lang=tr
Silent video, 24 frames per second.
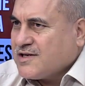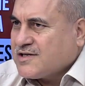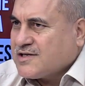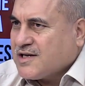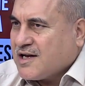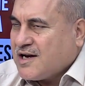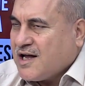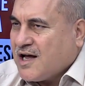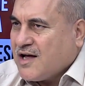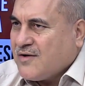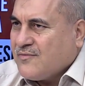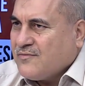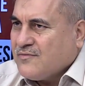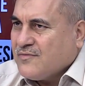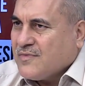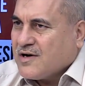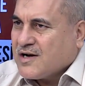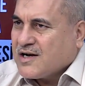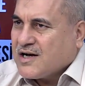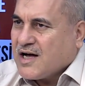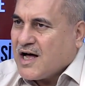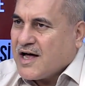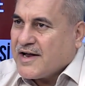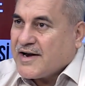Vesselam
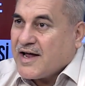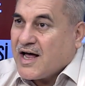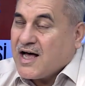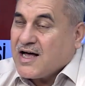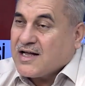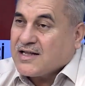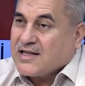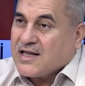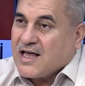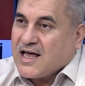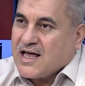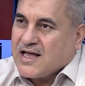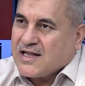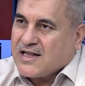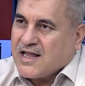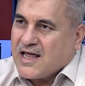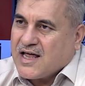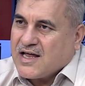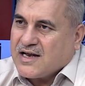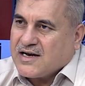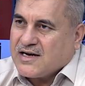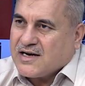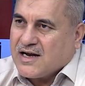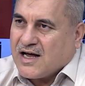kanaat
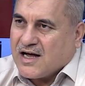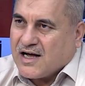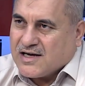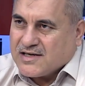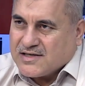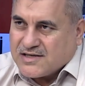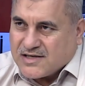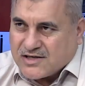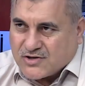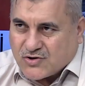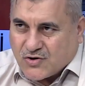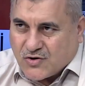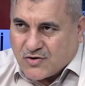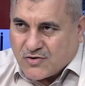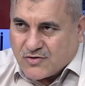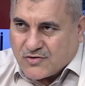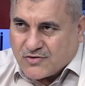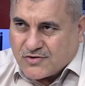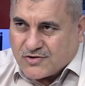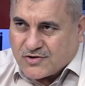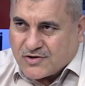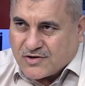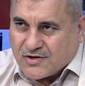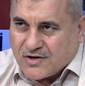eden aziz
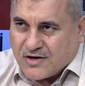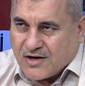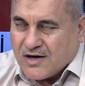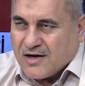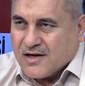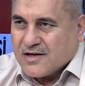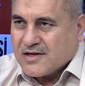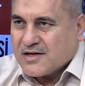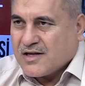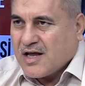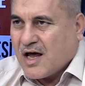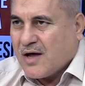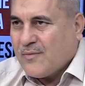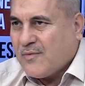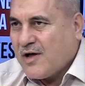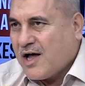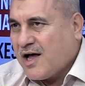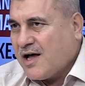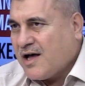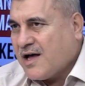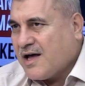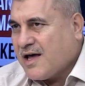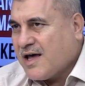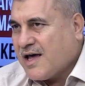olur,
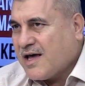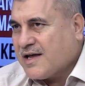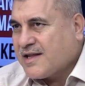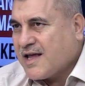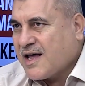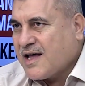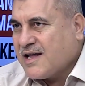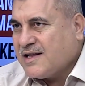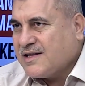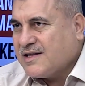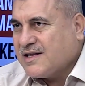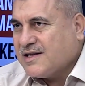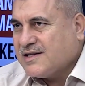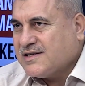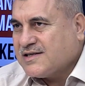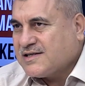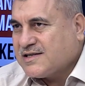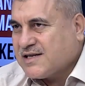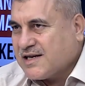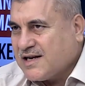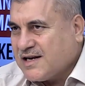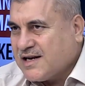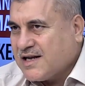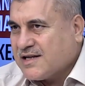tamah eden
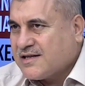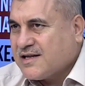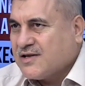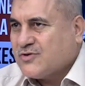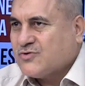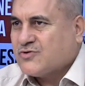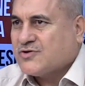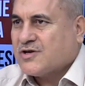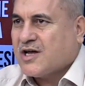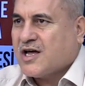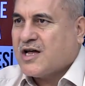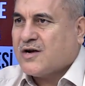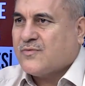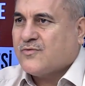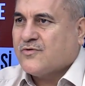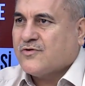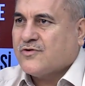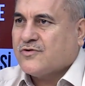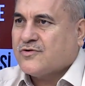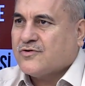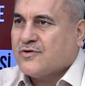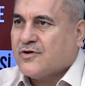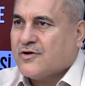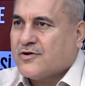zillete düşer
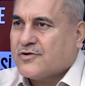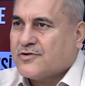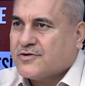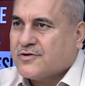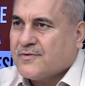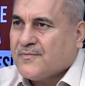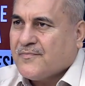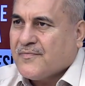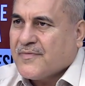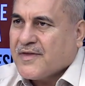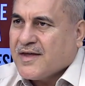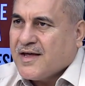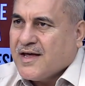buyuruyor.